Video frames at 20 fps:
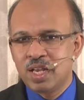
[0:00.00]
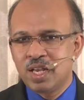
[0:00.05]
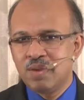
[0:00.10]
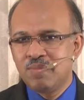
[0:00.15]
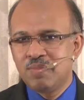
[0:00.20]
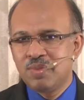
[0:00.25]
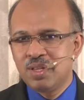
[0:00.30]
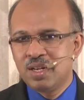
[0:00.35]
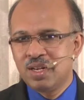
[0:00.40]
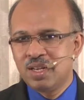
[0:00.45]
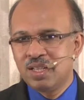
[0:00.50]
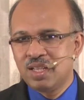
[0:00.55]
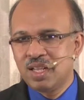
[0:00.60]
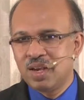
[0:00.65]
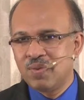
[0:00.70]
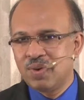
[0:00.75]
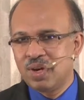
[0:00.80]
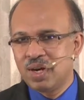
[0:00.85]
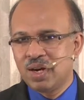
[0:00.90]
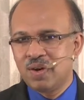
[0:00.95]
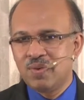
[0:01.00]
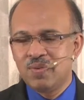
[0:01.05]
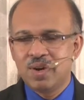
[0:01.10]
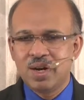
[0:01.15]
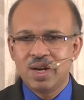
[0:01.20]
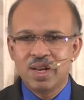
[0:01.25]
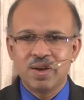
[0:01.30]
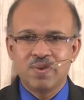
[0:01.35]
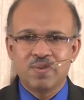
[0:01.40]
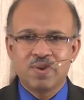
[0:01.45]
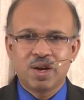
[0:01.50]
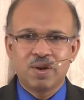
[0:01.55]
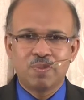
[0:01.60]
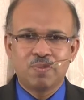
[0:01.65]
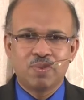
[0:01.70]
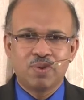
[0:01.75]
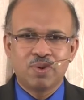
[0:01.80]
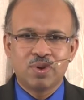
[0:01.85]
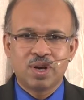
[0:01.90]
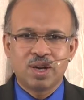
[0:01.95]
எகிப்திலிருந்து அவர்கள் வெளியே
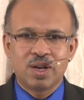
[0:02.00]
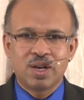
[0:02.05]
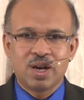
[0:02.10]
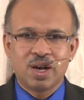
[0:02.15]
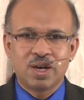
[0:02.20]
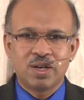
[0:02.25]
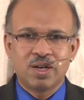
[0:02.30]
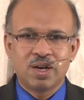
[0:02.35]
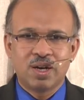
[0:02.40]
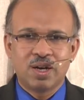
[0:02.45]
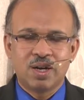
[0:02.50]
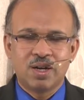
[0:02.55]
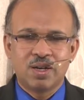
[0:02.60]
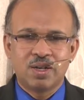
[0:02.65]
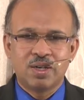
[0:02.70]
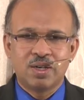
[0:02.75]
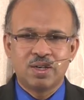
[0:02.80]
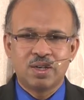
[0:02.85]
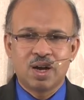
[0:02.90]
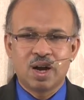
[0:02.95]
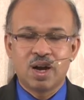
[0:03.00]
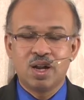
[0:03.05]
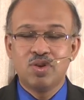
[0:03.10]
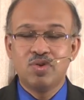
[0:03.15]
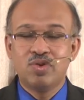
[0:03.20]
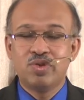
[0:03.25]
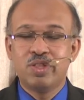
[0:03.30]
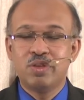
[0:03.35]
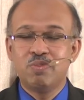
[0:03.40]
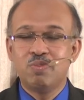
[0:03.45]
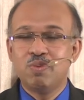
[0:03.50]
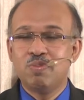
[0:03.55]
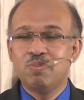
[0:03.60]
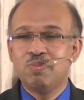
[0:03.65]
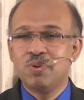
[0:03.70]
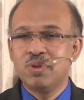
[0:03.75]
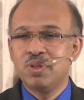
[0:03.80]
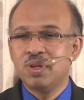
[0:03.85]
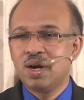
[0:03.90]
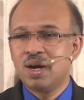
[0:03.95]
வரப்போகிற நாட்கள் நானூற்றி
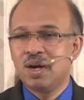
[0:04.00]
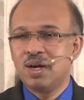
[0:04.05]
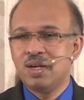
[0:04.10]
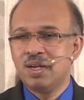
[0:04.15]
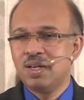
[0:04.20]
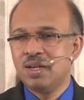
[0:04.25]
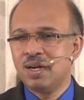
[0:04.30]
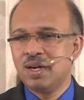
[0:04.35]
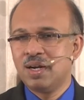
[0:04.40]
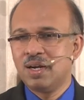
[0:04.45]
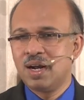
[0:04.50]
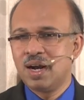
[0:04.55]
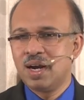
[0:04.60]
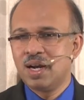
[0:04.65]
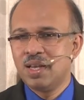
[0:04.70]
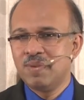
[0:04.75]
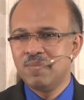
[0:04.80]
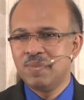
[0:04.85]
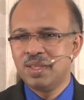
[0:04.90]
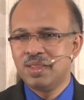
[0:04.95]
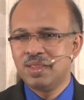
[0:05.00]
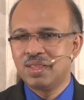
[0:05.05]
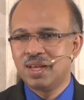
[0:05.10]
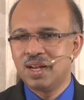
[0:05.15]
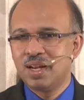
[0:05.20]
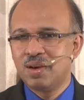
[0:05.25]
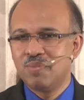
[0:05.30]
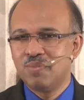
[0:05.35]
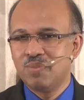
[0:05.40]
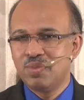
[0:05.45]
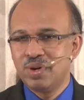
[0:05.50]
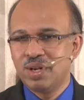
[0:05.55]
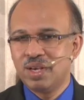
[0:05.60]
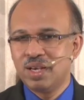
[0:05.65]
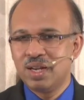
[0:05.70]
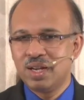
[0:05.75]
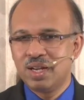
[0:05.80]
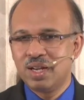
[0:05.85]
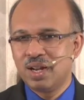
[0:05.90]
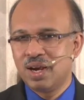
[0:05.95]
முப்பது ஆண்டுகள் அடிமைத்தனம்
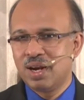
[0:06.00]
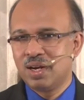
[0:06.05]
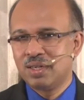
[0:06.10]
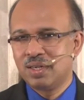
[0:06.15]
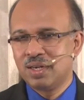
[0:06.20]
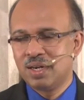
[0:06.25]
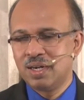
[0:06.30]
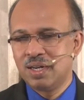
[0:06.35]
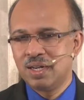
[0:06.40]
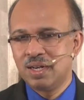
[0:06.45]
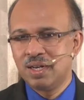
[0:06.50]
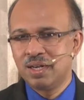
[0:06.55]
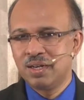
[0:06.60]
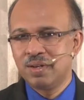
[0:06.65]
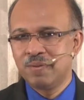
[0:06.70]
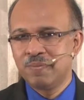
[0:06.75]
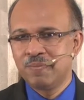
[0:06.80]
முடிகிற நாட்களில்